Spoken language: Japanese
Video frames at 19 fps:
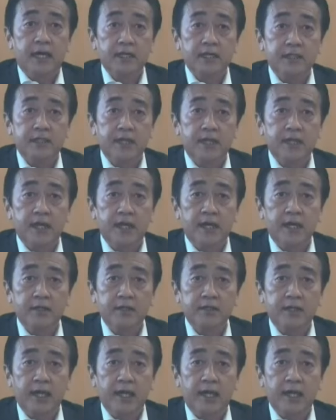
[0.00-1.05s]
自然
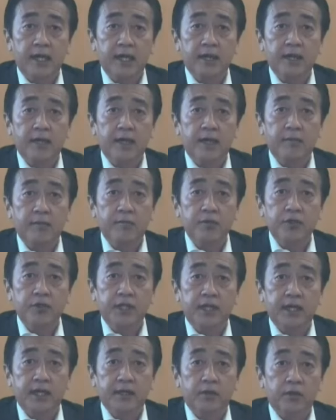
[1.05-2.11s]
科学系分
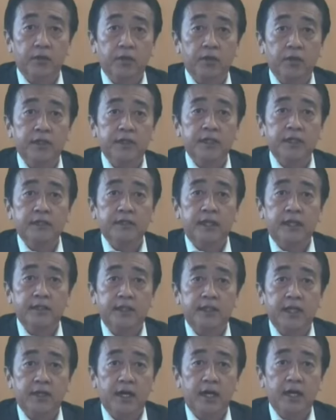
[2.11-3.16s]
野などの
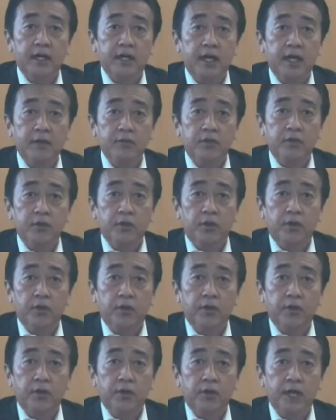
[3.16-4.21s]
デジタルアーカイブと
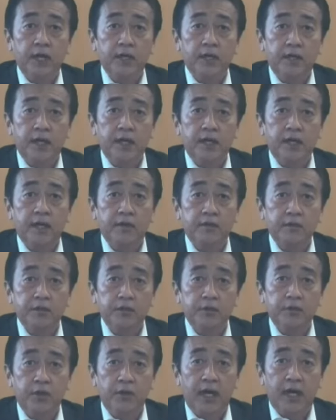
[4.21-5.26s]
の連携拡
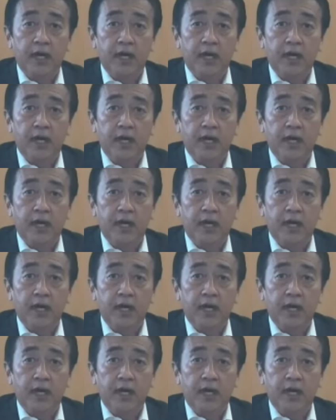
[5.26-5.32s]
充に